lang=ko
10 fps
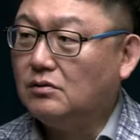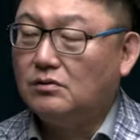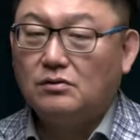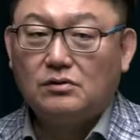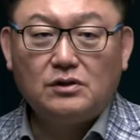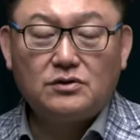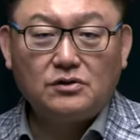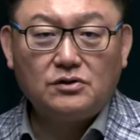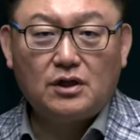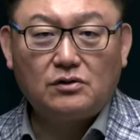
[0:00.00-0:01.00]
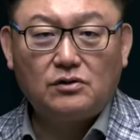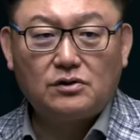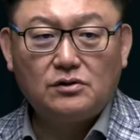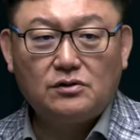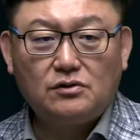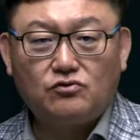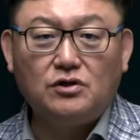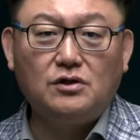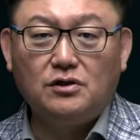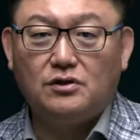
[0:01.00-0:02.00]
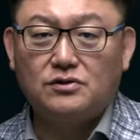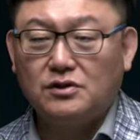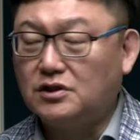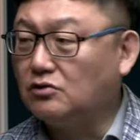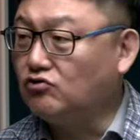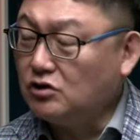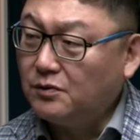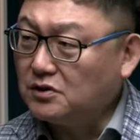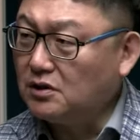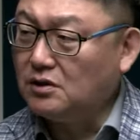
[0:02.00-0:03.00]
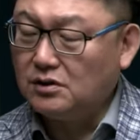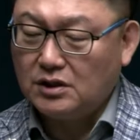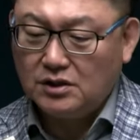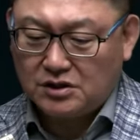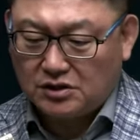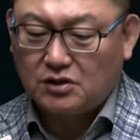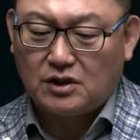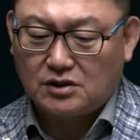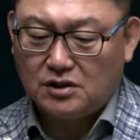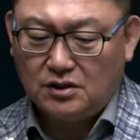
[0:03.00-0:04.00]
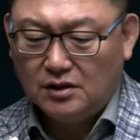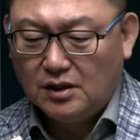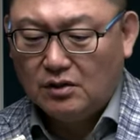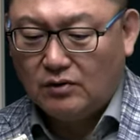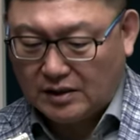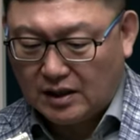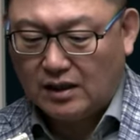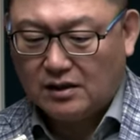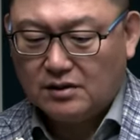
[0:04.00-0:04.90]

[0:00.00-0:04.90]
어, 그 선전한 것들을 뒤를 이어서 이제는 뒤집어지기 직전까지 왔다.